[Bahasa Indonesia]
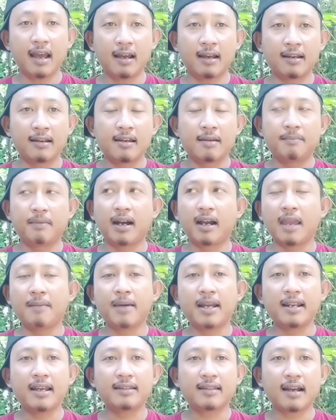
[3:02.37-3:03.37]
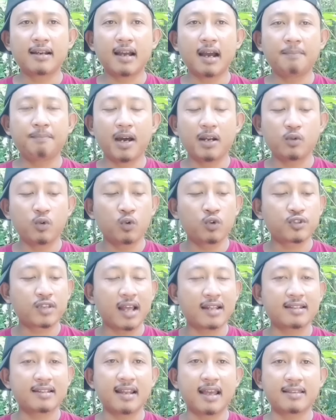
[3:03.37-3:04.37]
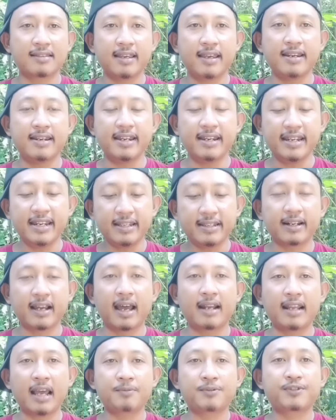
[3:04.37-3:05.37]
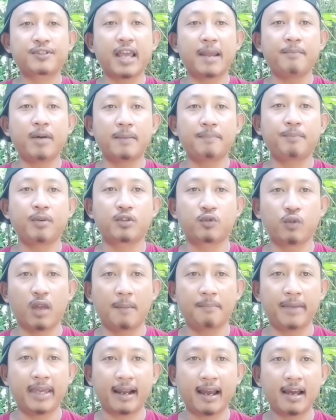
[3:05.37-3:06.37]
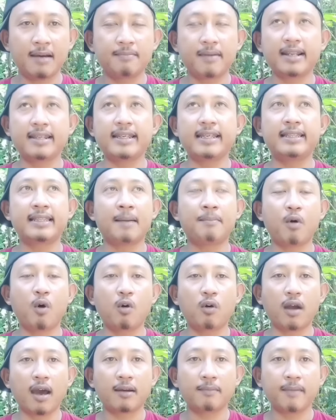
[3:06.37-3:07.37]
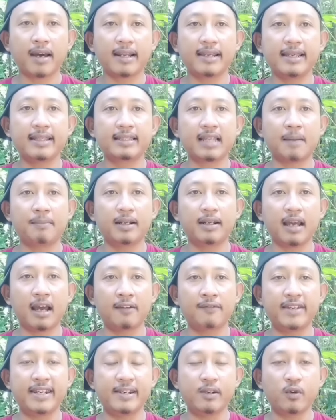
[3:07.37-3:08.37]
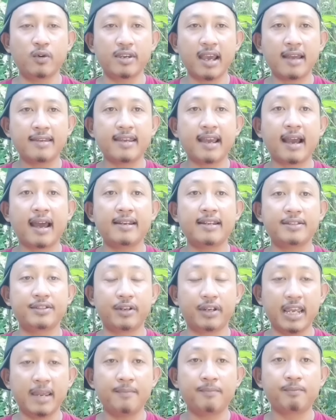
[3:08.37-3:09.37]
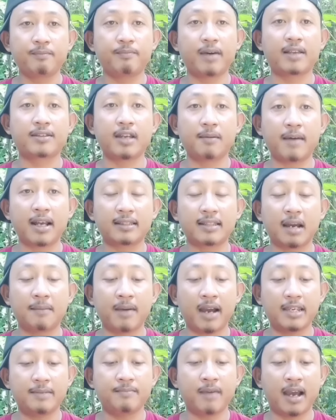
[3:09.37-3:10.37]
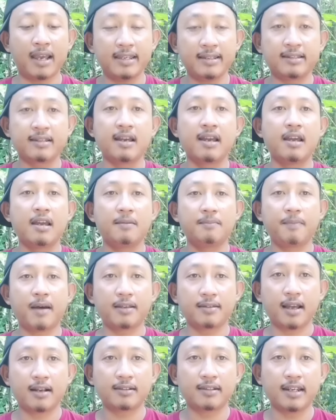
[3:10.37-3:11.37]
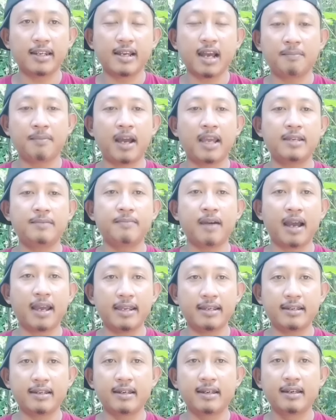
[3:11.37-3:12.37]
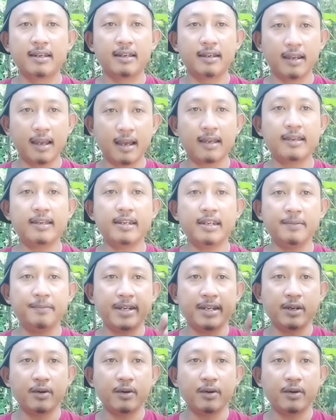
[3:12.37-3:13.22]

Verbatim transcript: Nah, Bagaimana tanggapan Ustadz Nasihin ini terhadap statement pesulap merah? Mari kita bongkar, mari kita bedah videonya. Jangan di skip, pasang mata baik-baik, pasang telinga baik-baik, Ya, ini